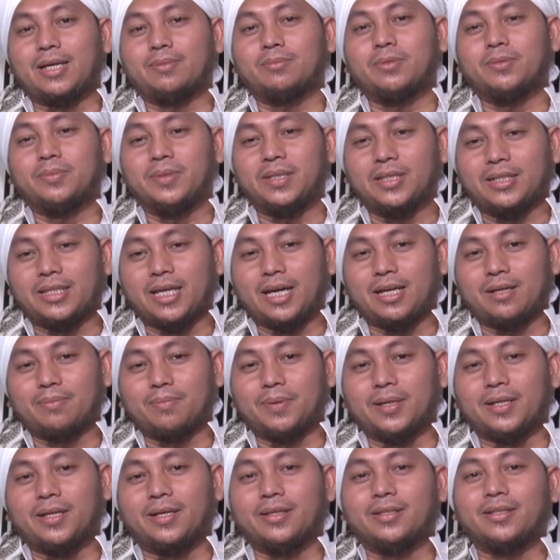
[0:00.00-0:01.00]
meminta
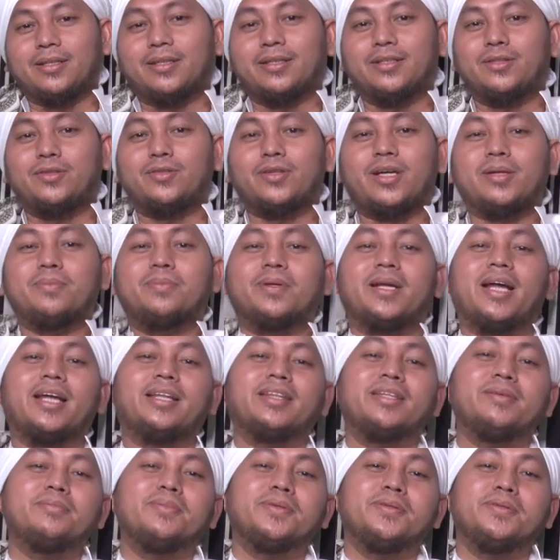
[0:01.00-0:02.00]
kepada Allah itu kan
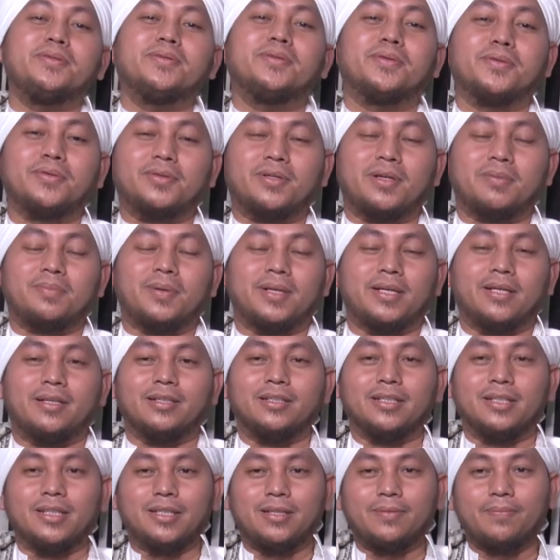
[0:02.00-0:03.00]
berarti menyuruh kepada
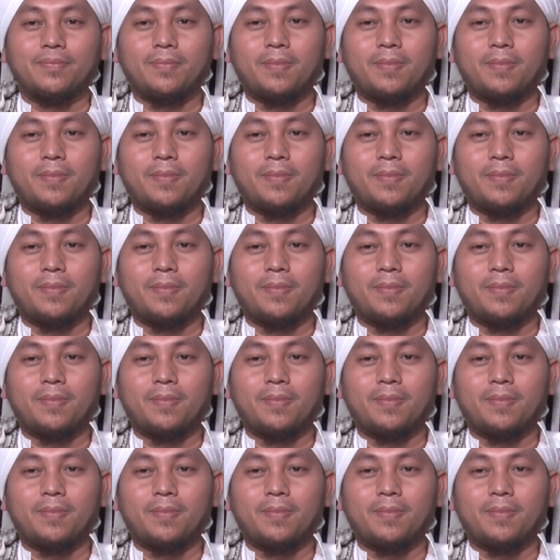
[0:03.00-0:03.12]
Allah.